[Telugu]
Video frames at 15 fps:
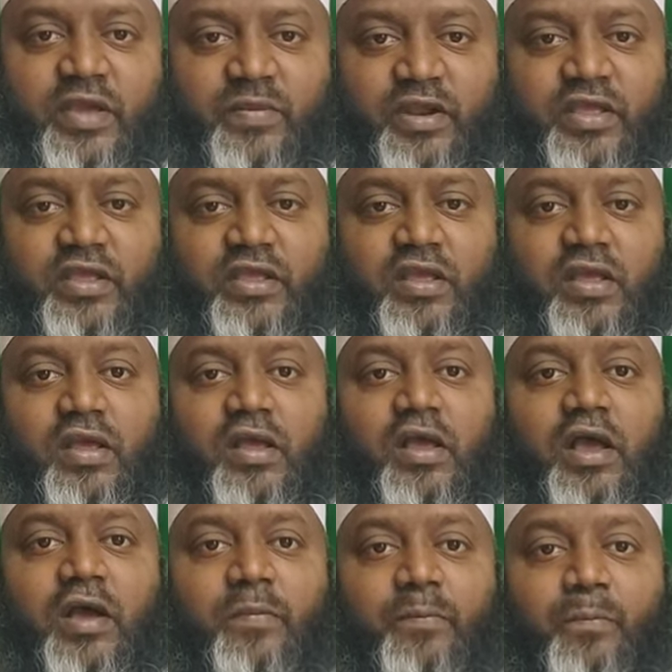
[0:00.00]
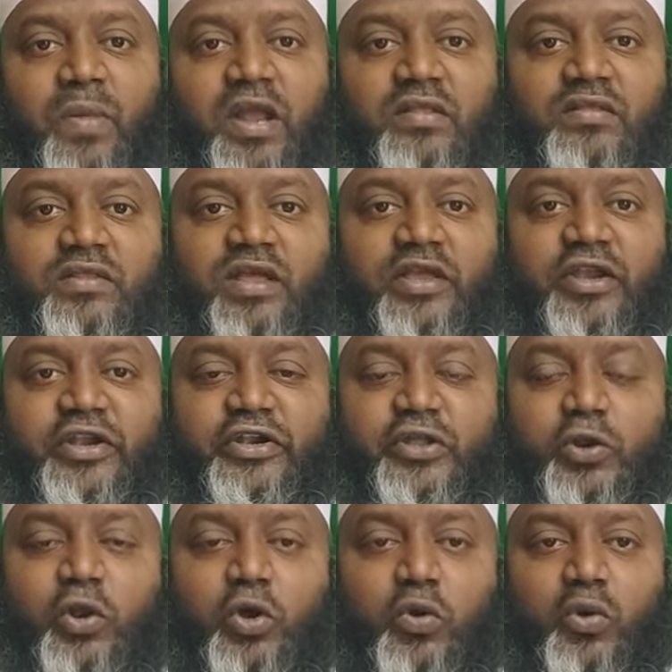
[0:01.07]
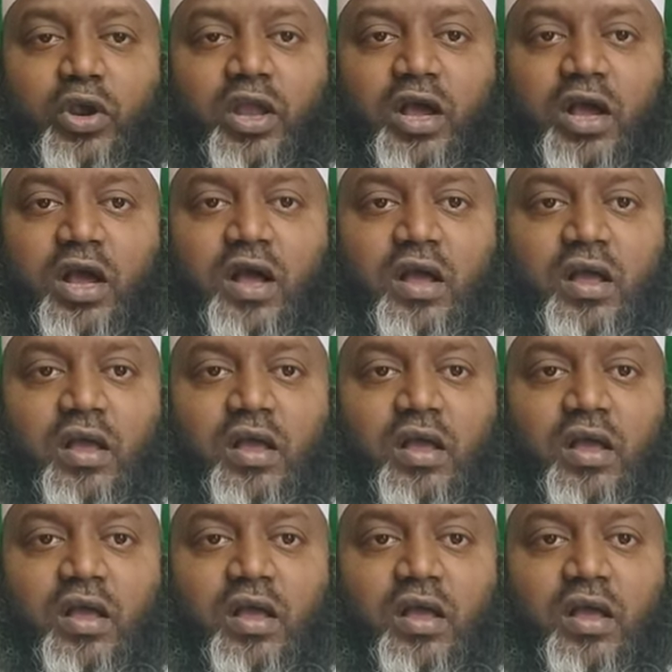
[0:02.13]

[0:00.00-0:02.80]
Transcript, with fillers: ఏమని భర్త ఇంటిలో ఉండగా